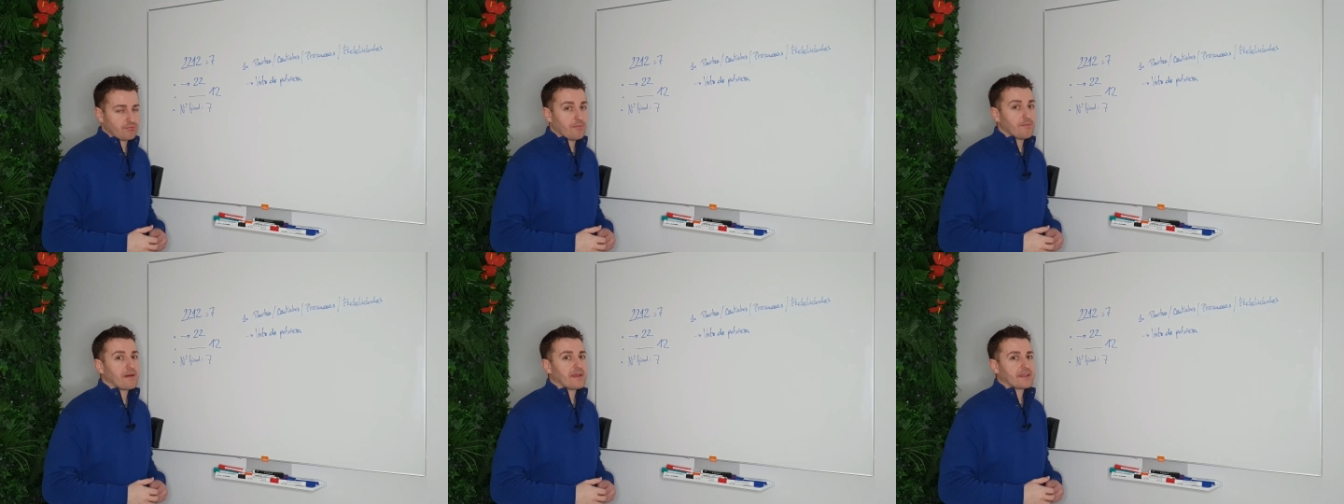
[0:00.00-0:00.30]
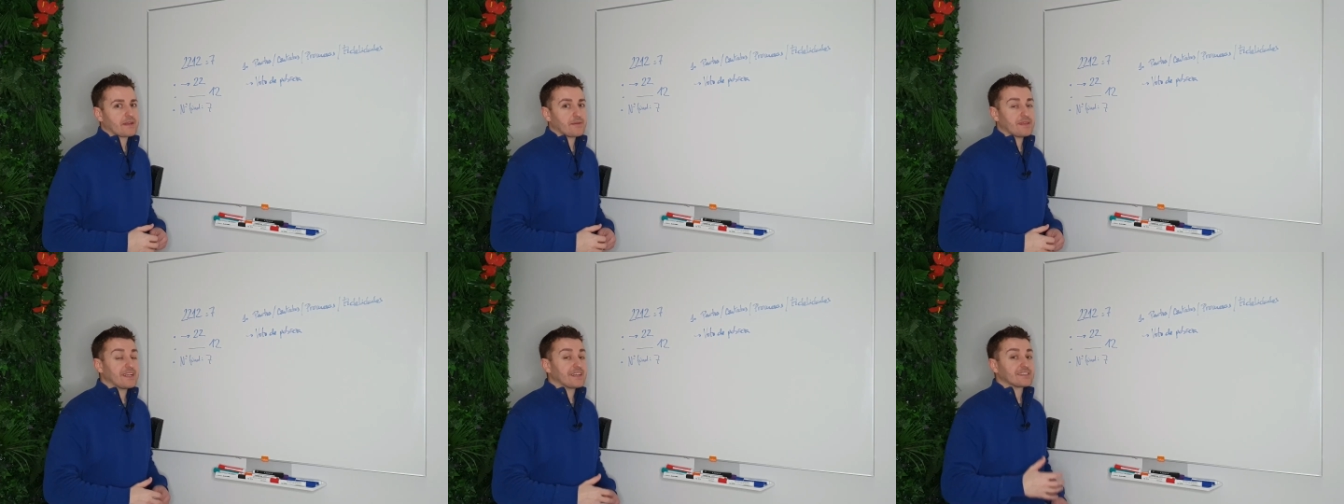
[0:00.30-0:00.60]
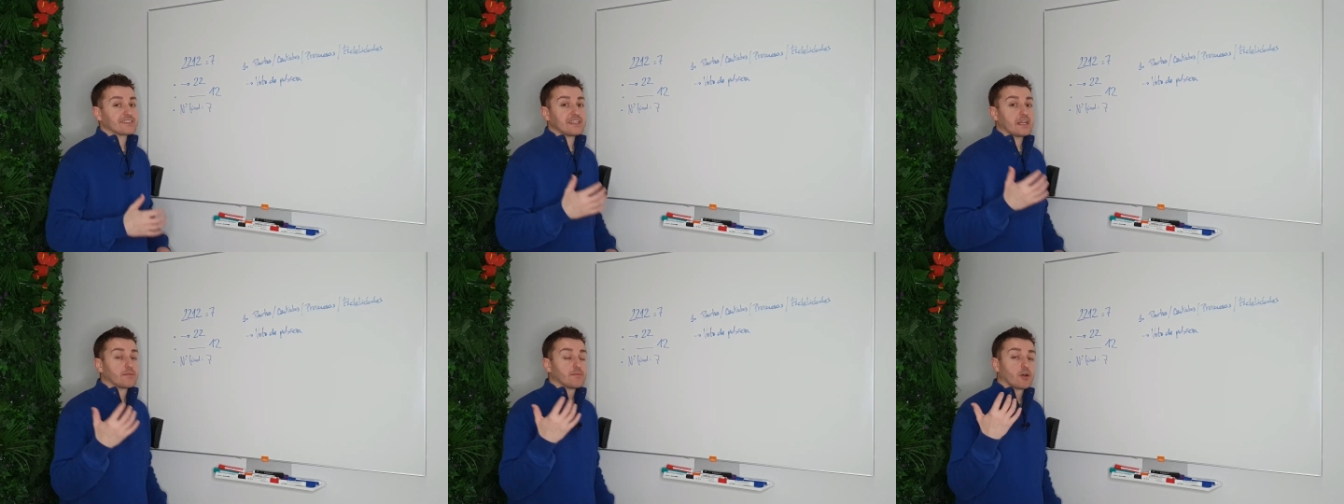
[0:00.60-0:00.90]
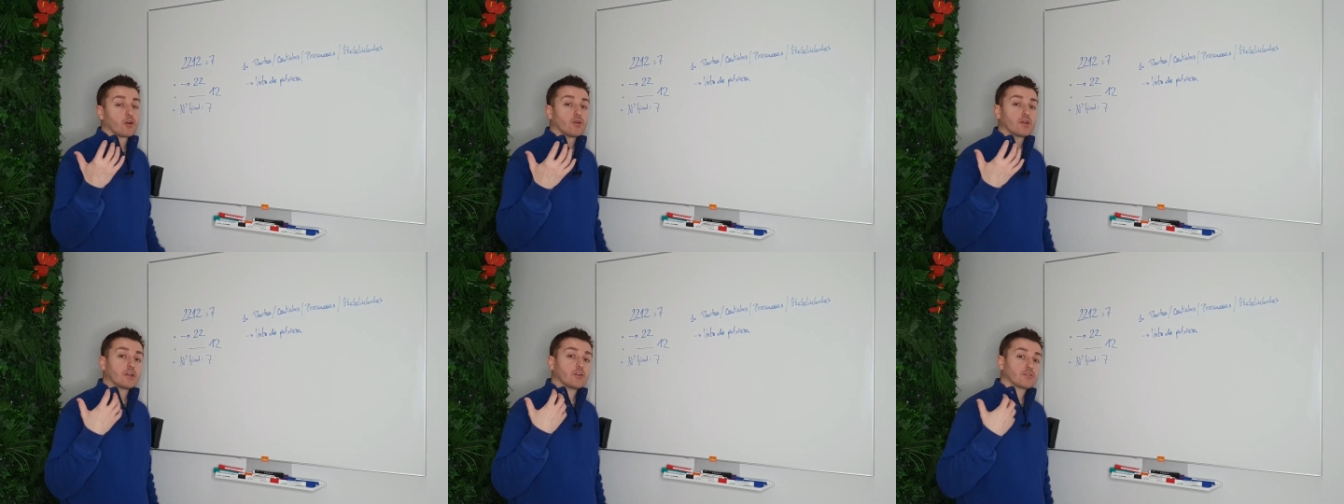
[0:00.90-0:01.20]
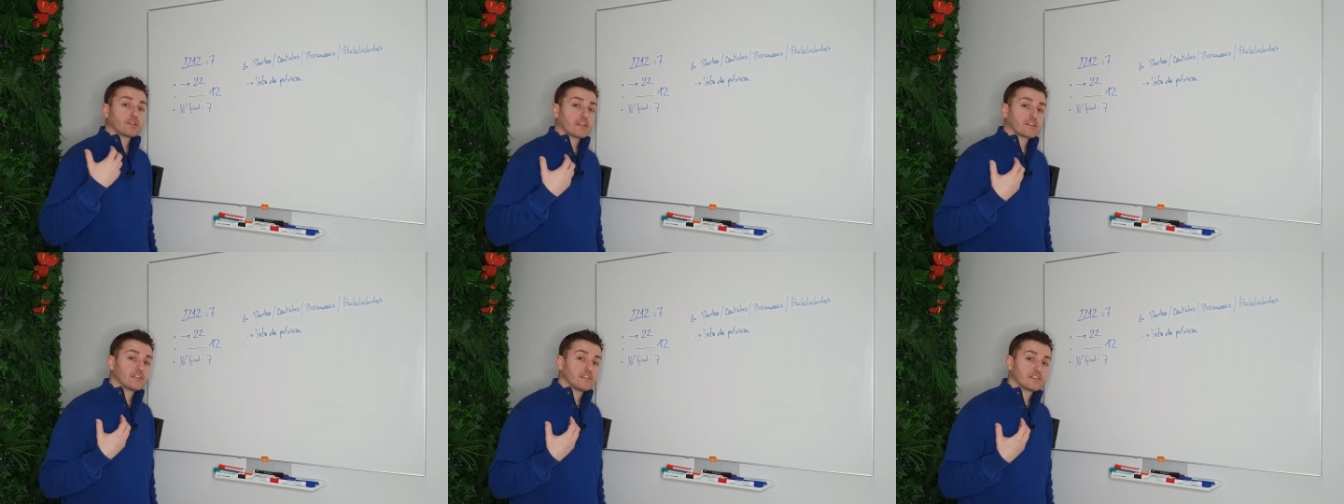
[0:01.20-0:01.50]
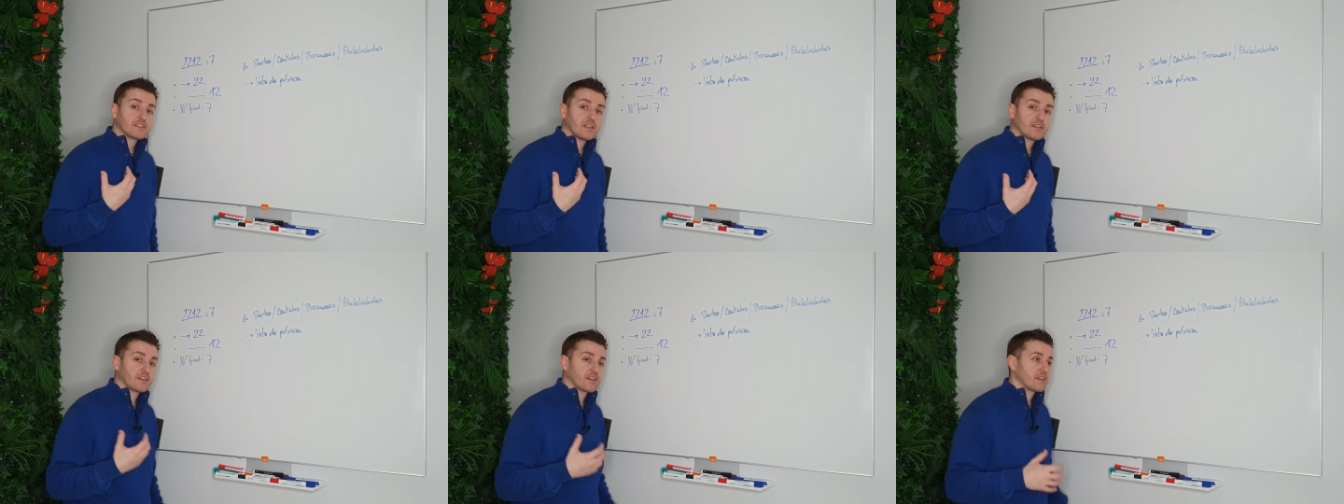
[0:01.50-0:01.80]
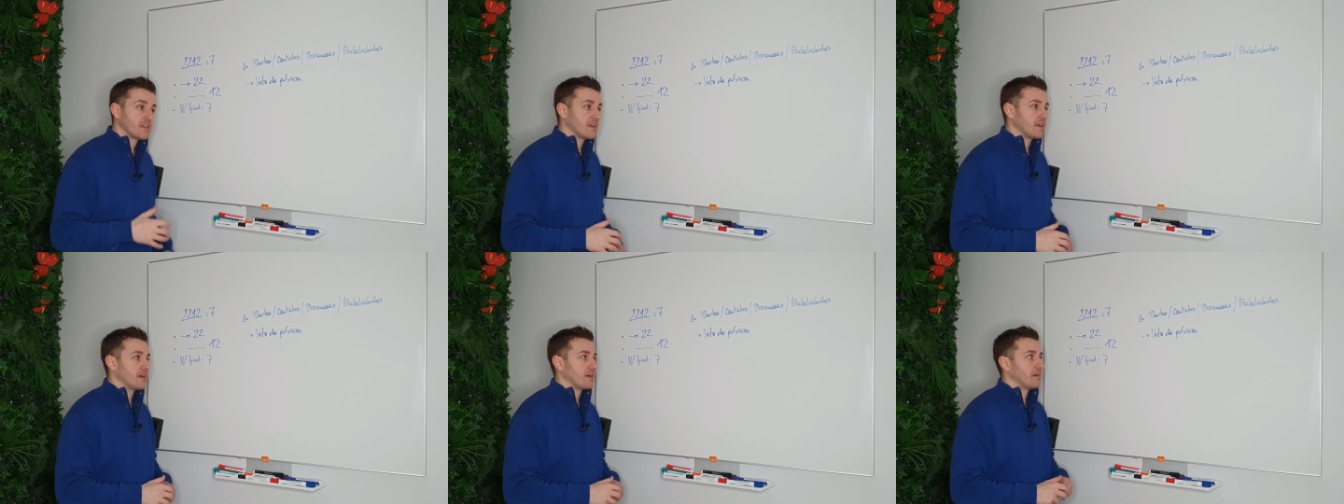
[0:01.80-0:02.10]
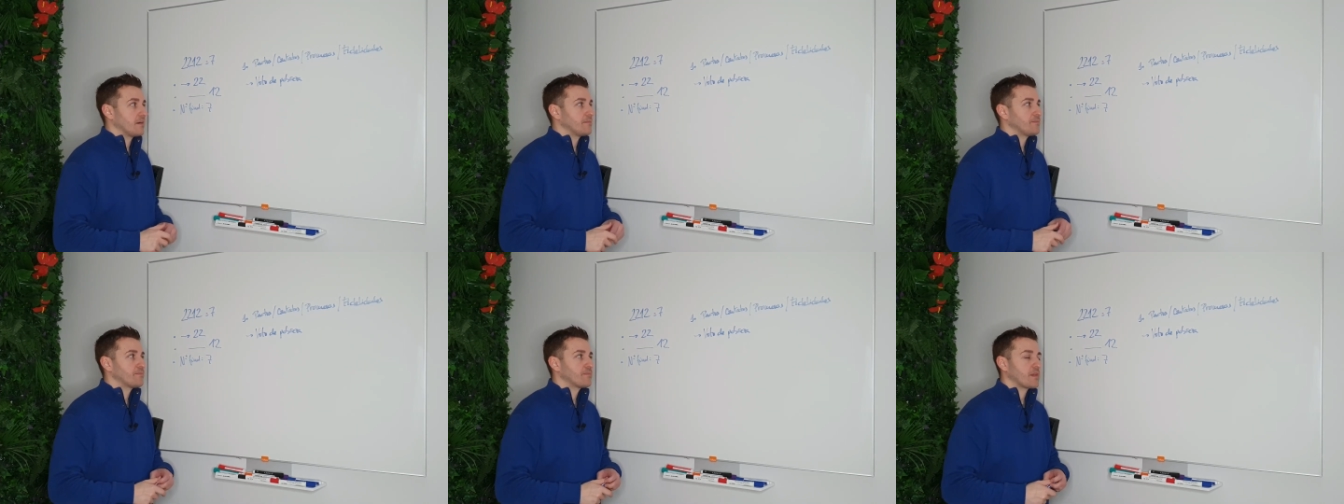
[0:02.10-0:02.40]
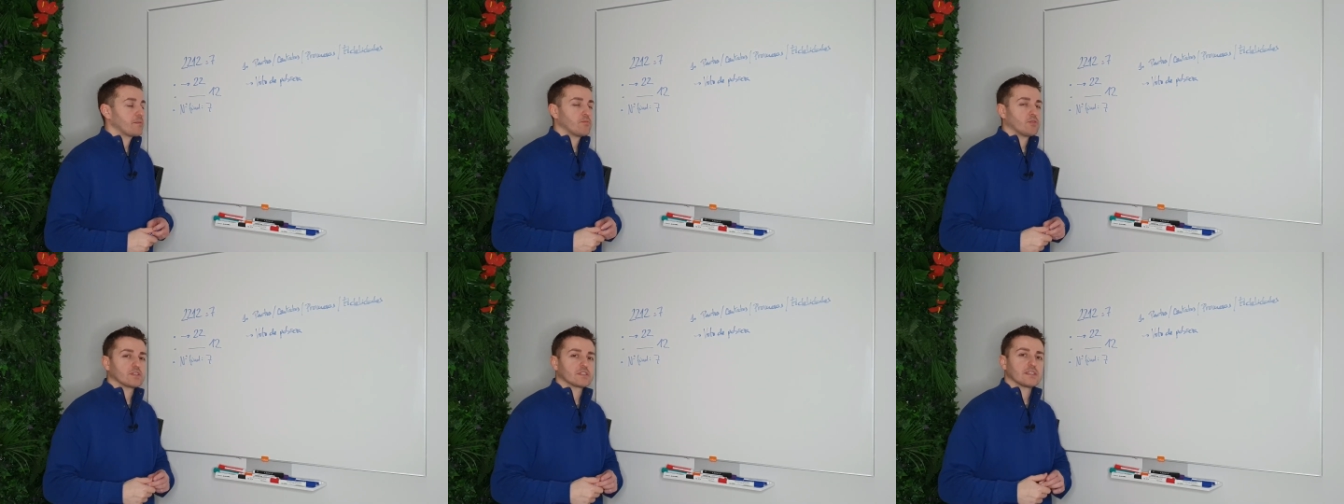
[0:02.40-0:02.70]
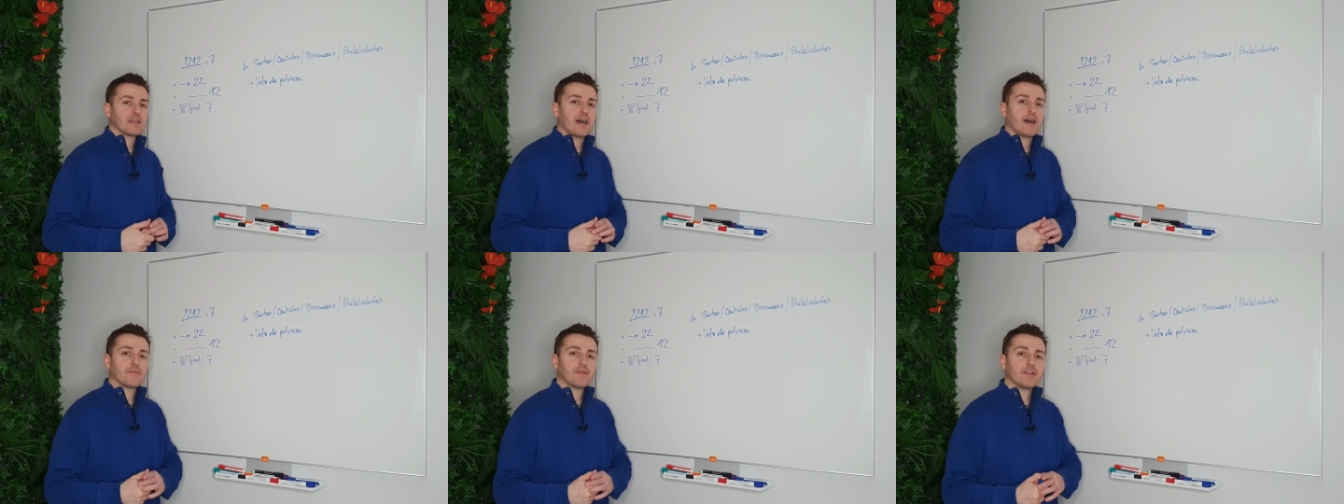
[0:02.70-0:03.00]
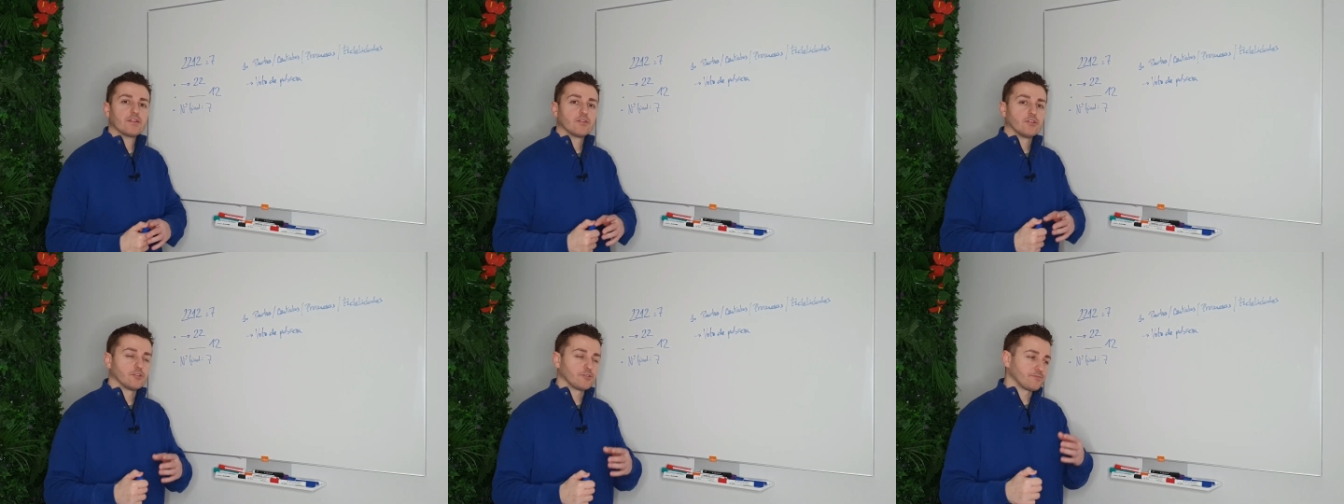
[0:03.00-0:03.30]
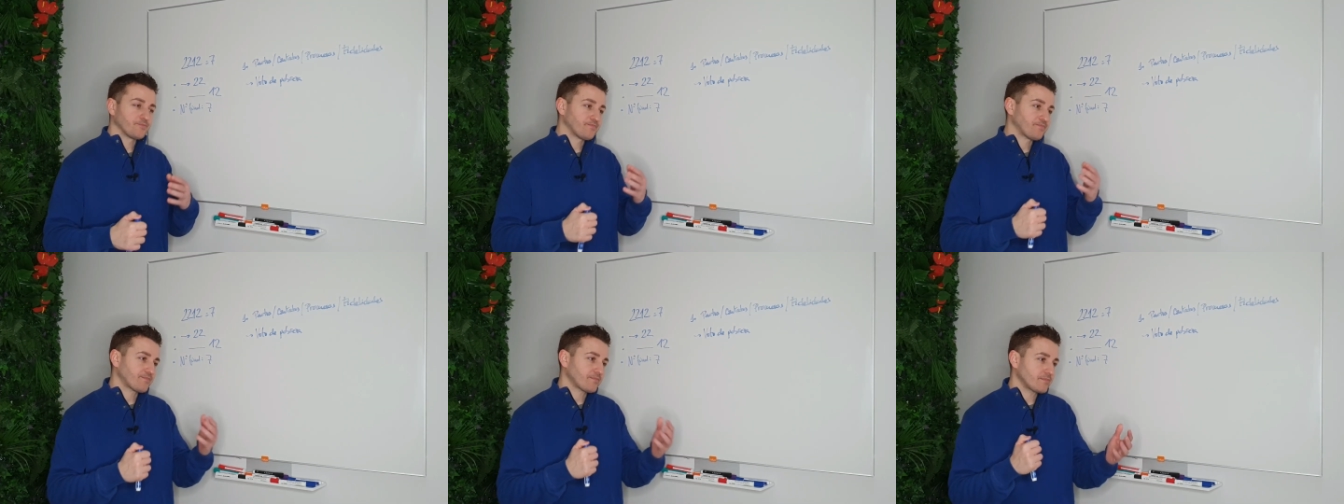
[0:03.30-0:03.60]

Madre mía, si a lo mejor en otra existencia pues ha habido